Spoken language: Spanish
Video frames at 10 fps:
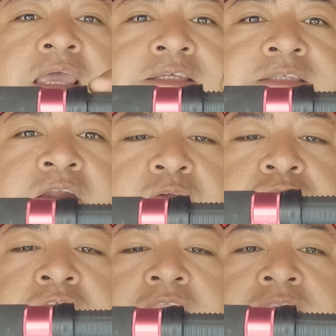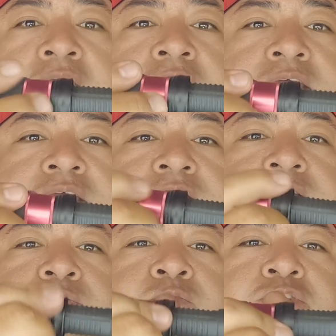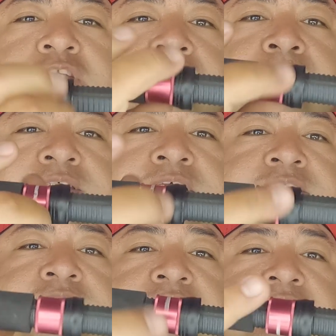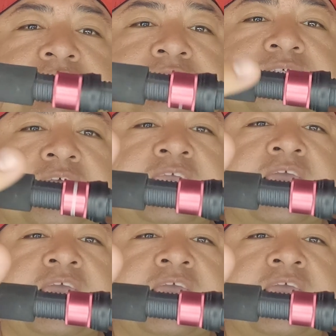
Esta rosquita muchas veces se